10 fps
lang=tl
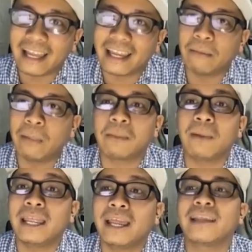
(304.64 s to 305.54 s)
nga
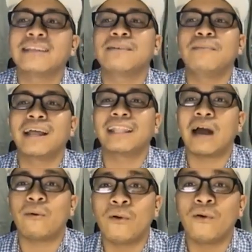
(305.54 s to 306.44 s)
ginabalik-balikan din sa mga
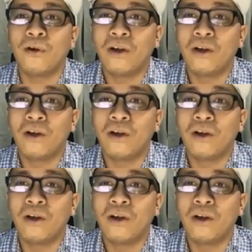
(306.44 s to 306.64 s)
tao.